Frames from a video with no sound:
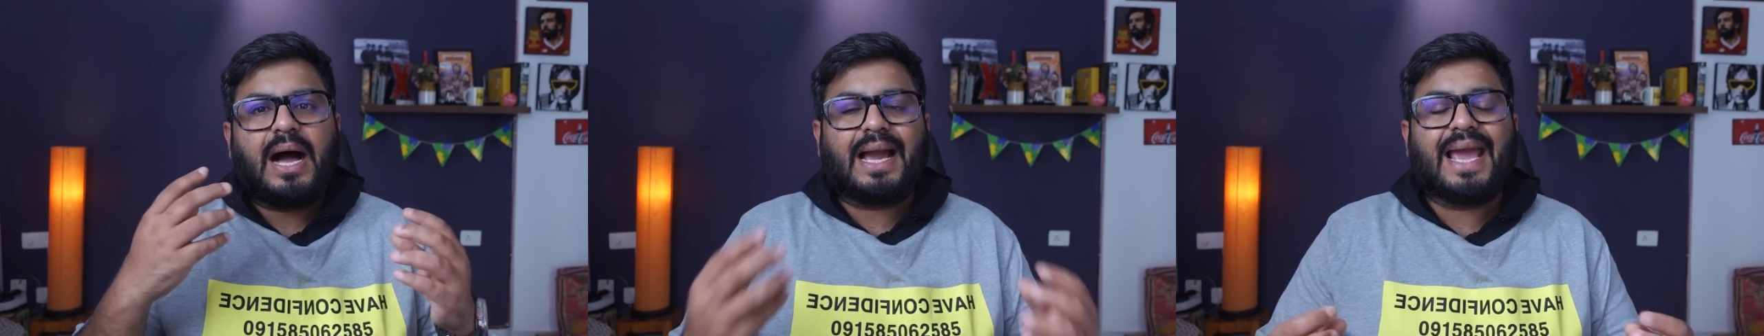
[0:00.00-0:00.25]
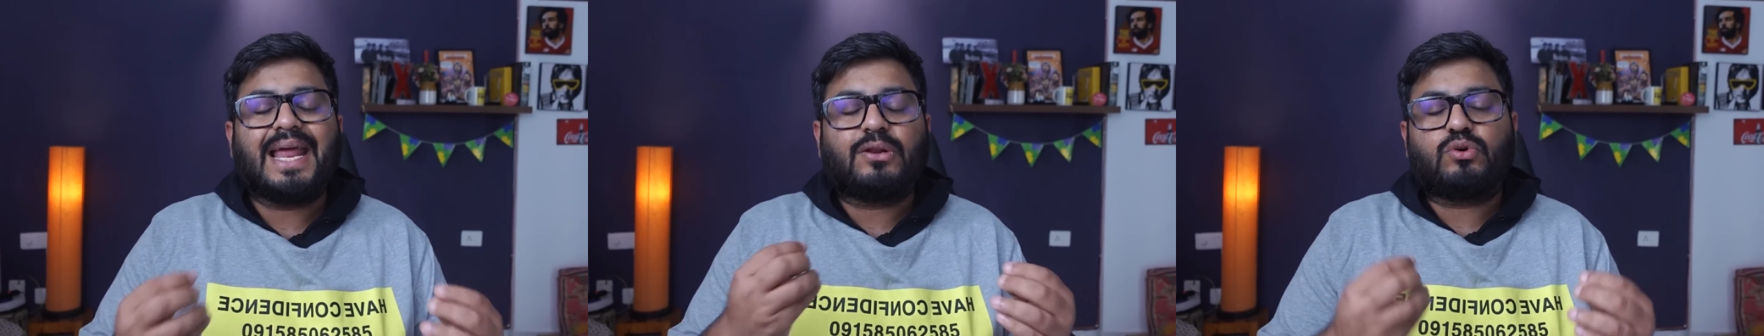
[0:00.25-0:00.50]

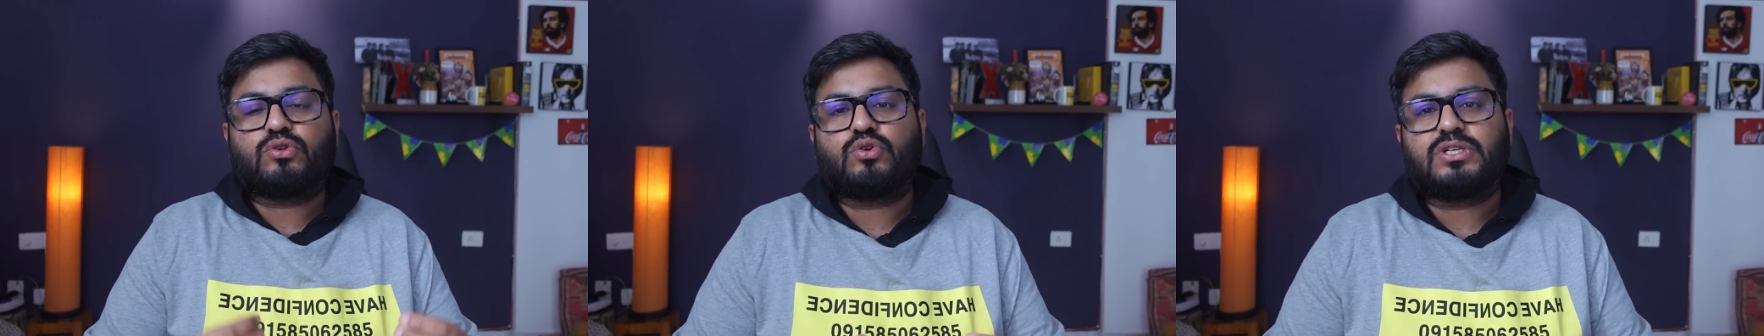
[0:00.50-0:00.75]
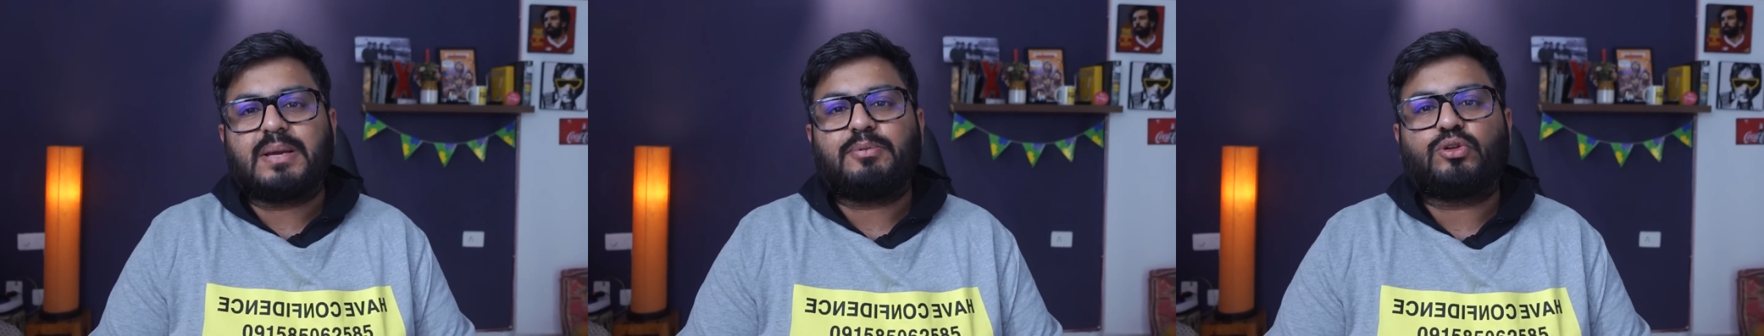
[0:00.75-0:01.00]
अगेन कुछ
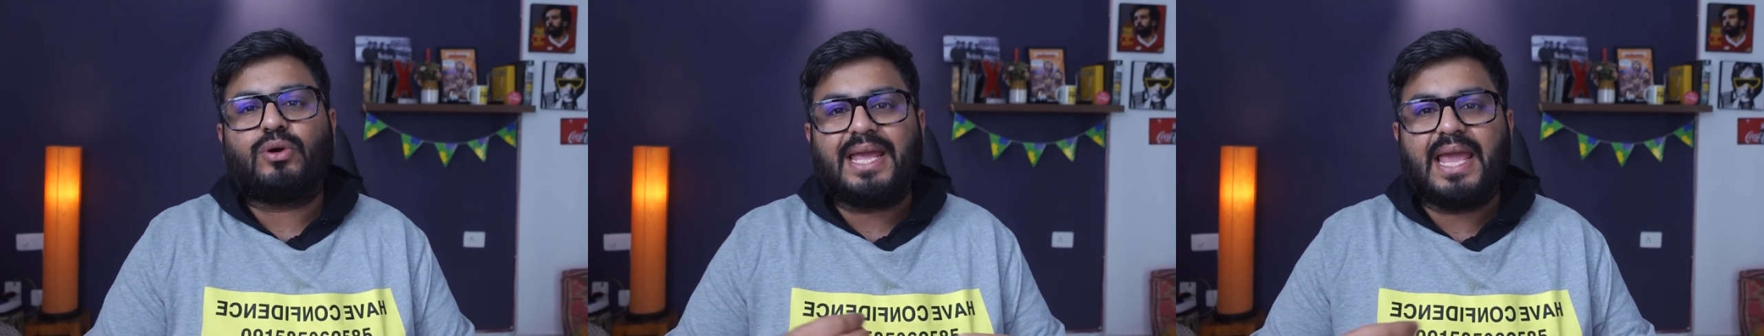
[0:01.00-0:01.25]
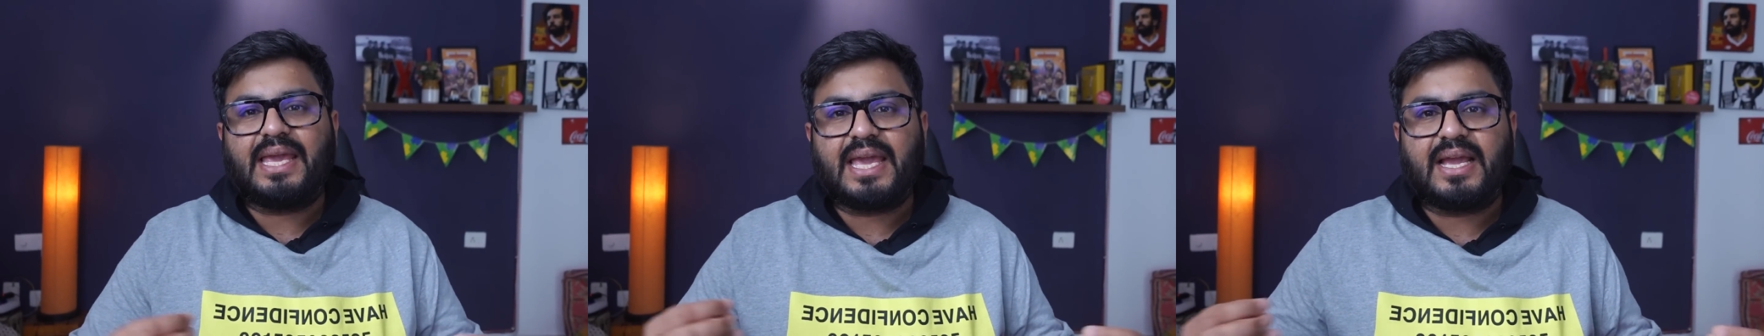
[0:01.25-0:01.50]
कुछ एपिसोड
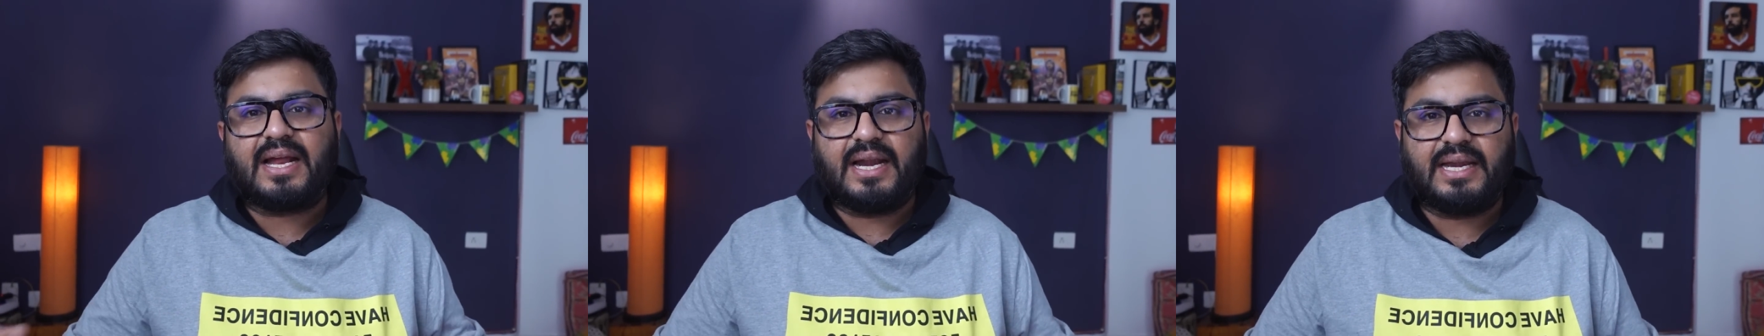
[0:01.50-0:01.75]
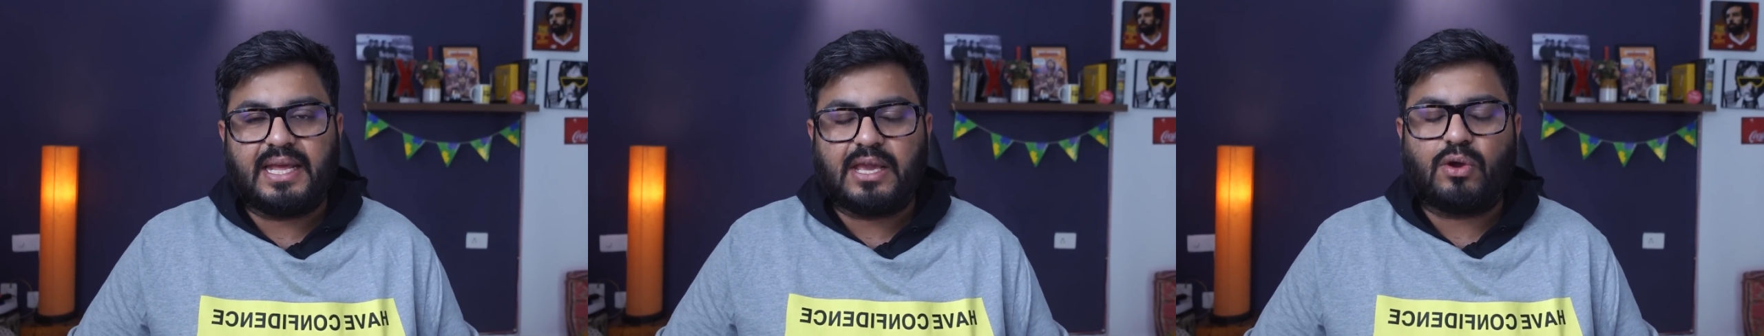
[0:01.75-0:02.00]
एक एक
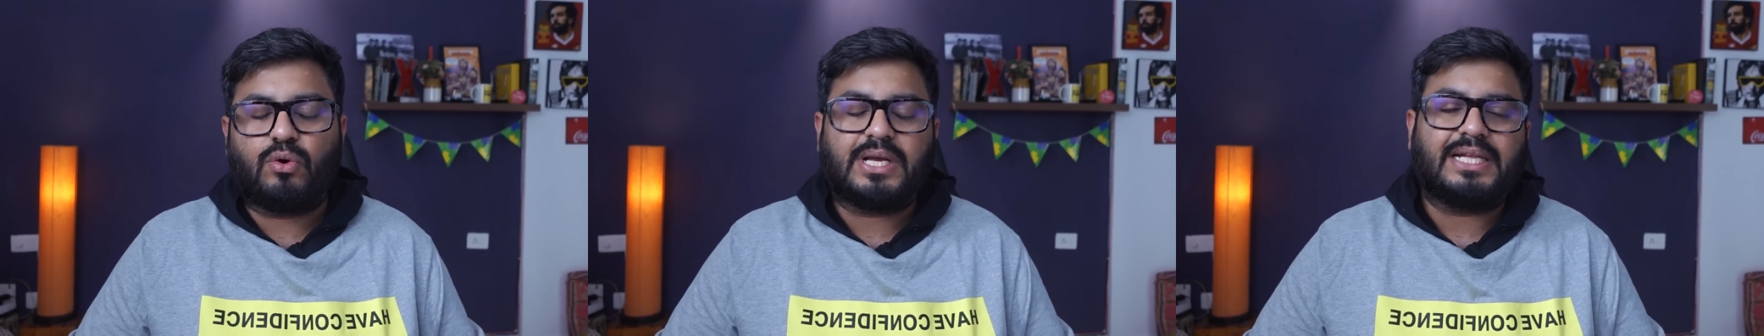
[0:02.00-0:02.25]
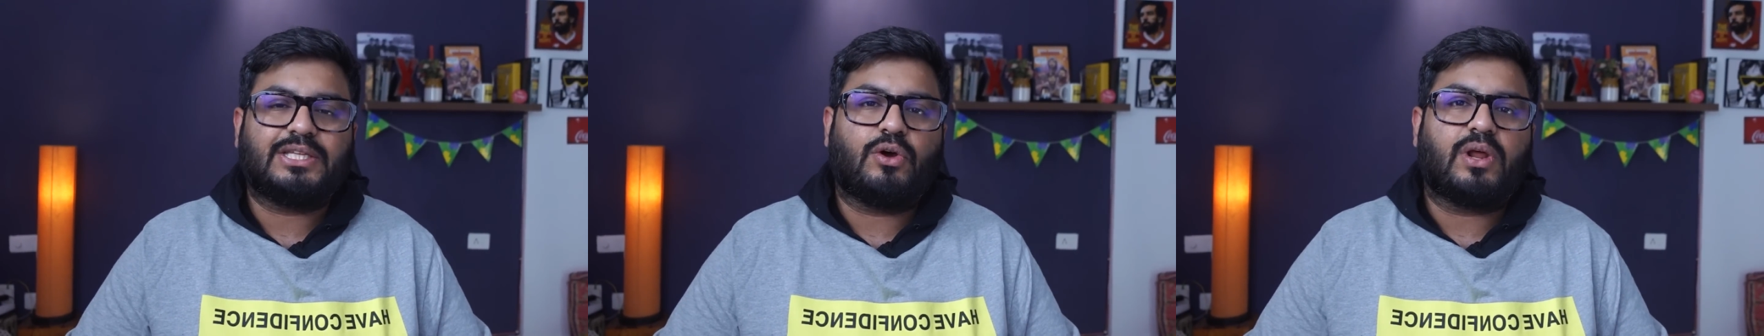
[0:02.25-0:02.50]
घंटे के हो
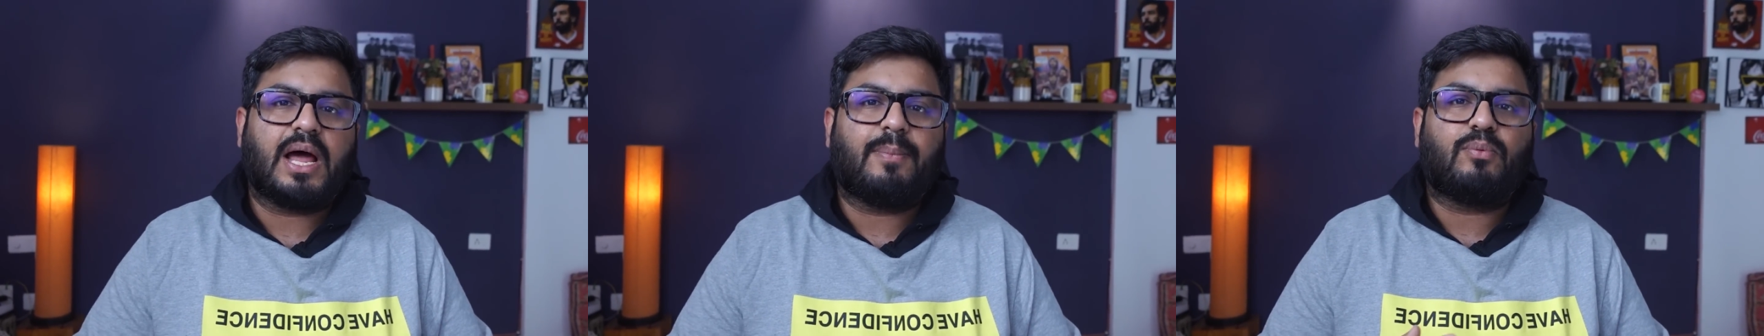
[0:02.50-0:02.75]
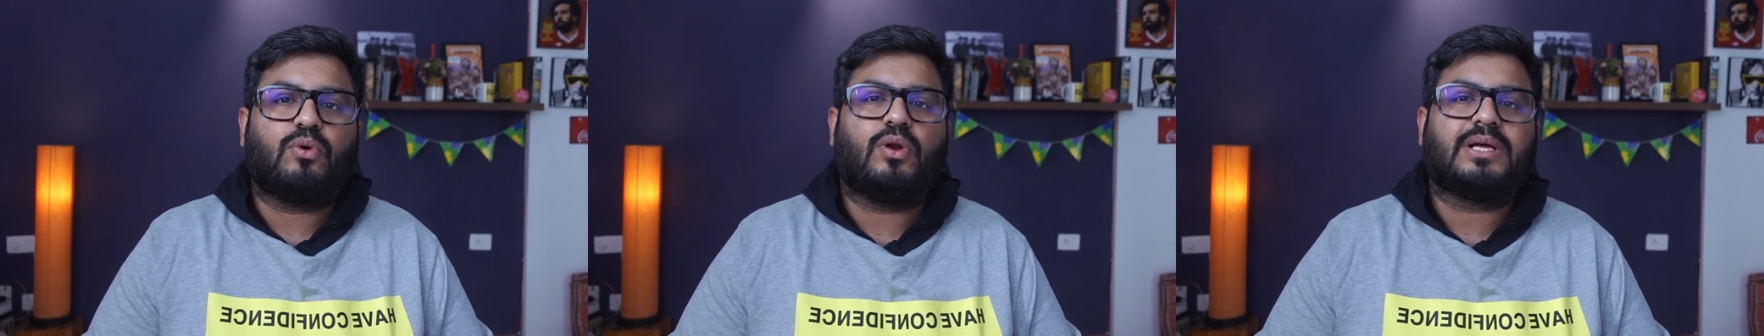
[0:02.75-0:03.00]
जाते हैं और
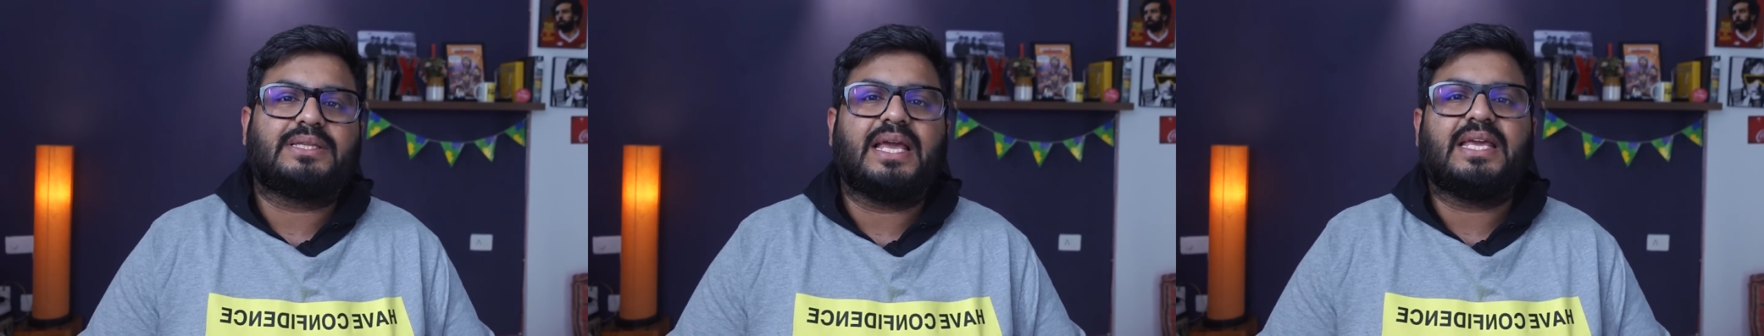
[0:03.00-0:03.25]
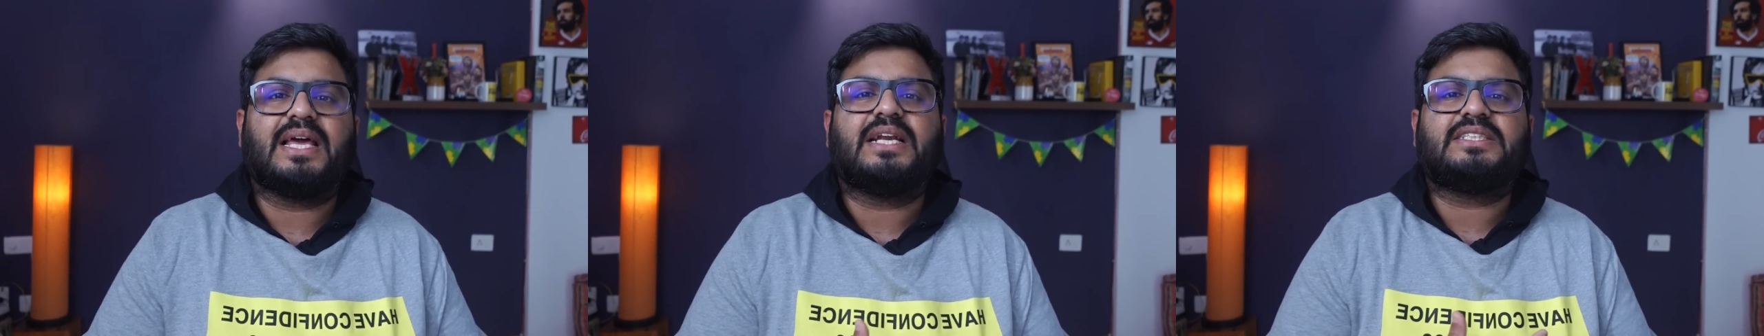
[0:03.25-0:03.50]
आपको लगता
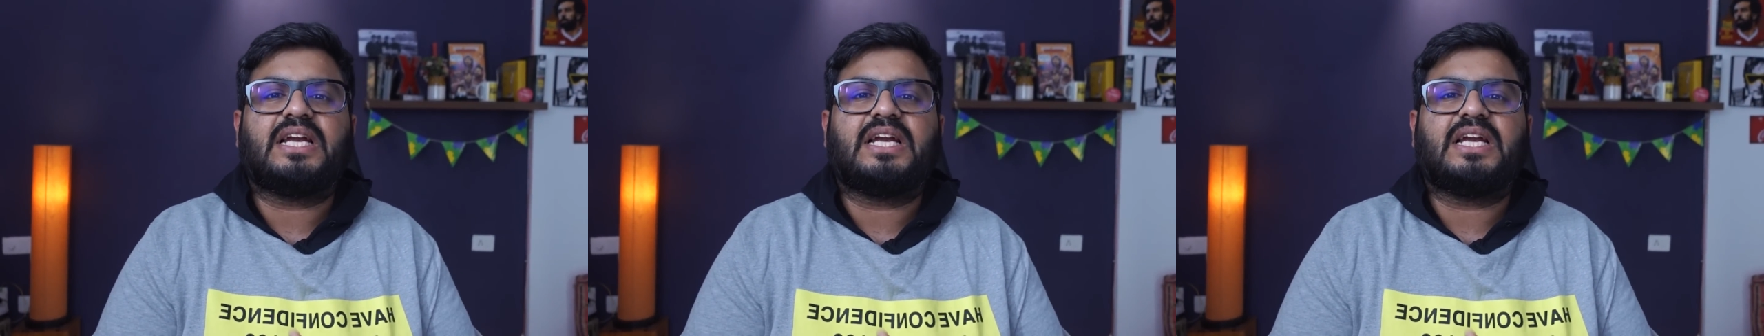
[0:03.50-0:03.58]
है कि यार